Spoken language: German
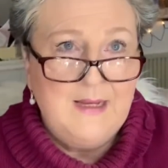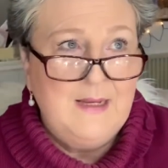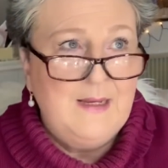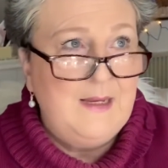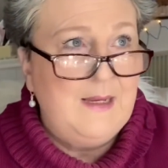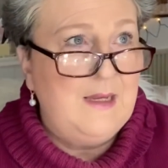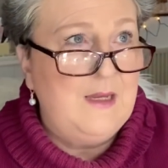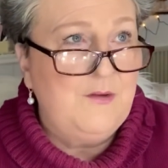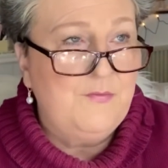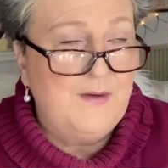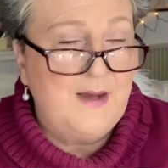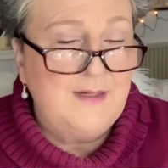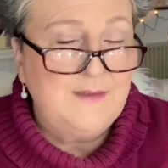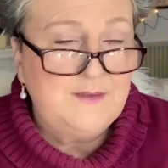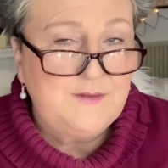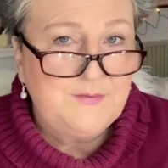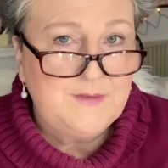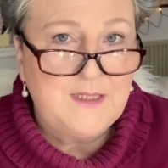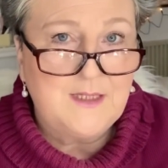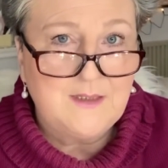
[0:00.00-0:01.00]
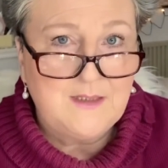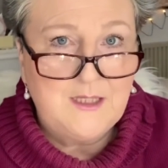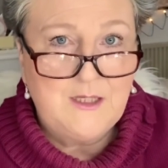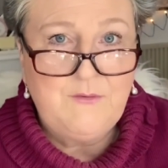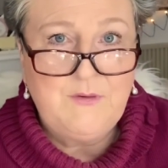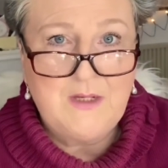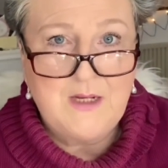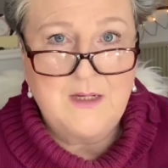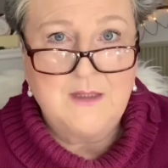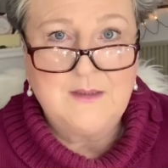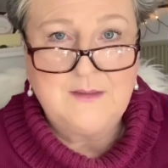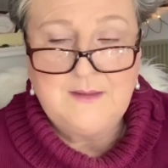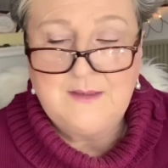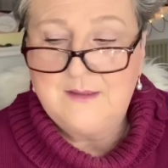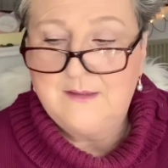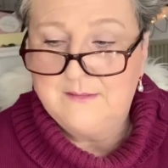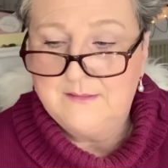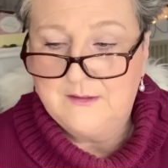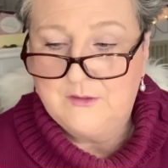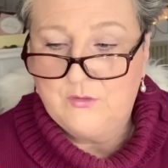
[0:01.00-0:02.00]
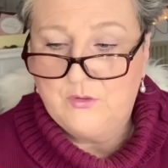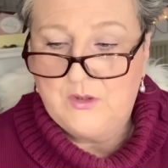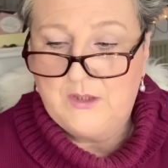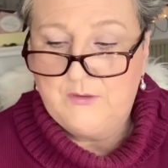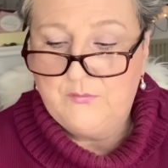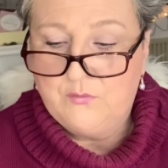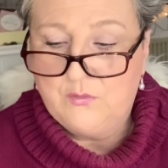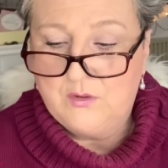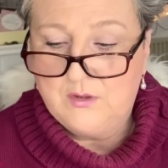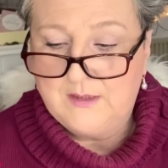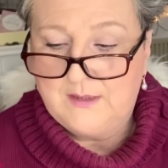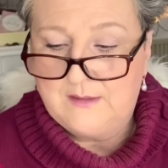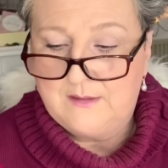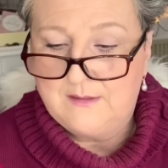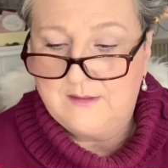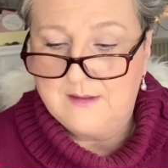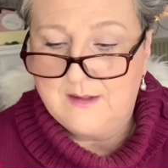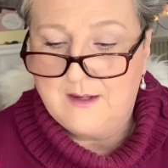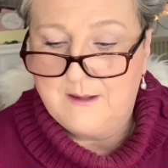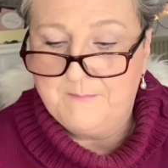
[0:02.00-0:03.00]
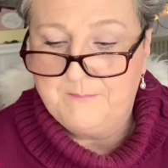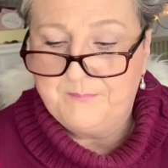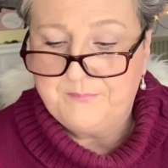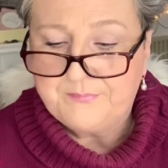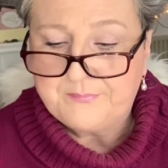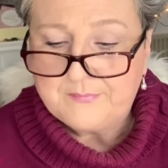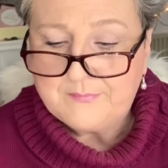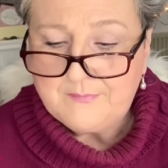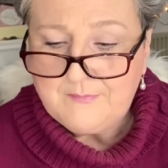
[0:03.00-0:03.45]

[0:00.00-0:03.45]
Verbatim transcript: Ich weiß wieder nicht, wie lange die das natürlich vorrätig haben.